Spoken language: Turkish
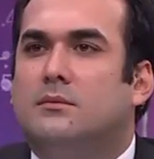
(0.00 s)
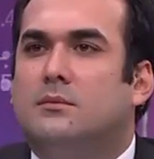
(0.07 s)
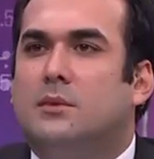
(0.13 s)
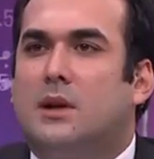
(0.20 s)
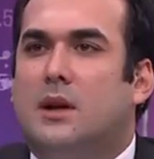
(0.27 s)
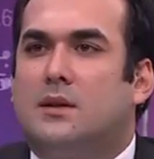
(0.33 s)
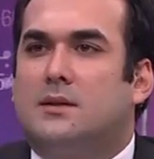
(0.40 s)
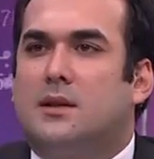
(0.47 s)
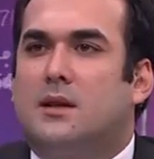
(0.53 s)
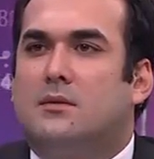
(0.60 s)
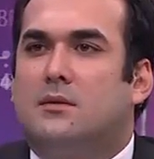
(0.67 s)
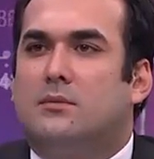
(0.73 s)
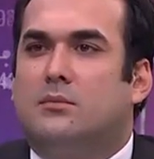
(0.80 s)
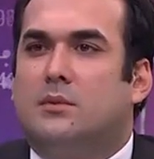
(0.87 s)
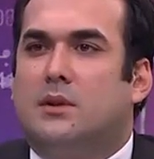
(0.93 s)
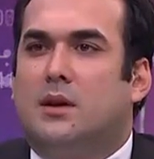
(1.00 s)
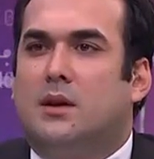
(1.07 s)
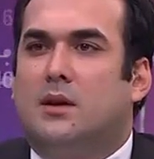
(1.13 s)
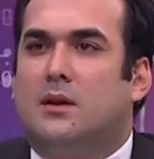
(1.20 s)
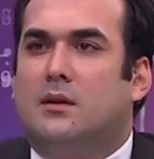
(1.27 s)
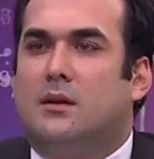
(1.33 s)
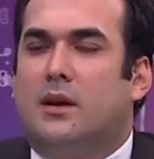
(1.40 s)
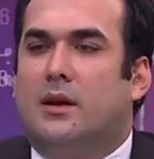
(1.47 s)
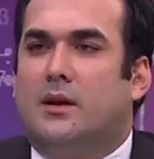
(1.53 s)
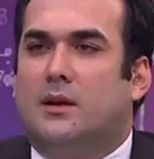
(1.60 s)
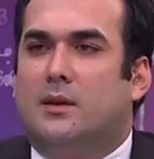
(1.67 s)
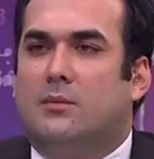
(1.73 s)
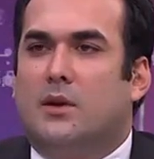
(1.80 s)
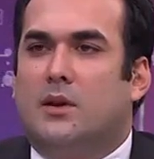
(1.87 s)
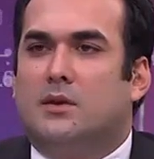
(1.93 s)
Birazdan bir daha
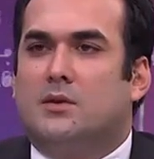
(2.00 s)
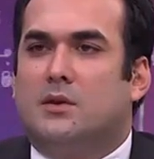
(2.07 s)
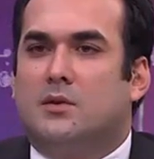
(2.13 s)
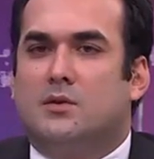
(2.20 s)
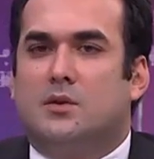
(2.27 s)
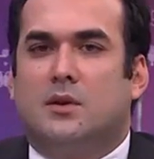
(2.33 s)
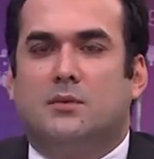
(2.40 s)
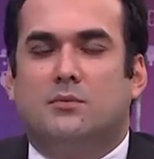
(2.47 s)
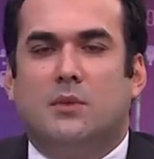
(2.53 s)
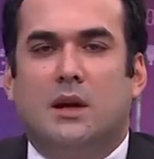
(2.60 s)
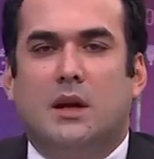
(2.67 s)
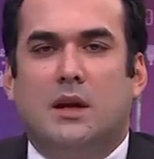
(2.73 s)
ayarlamaya çalışalım.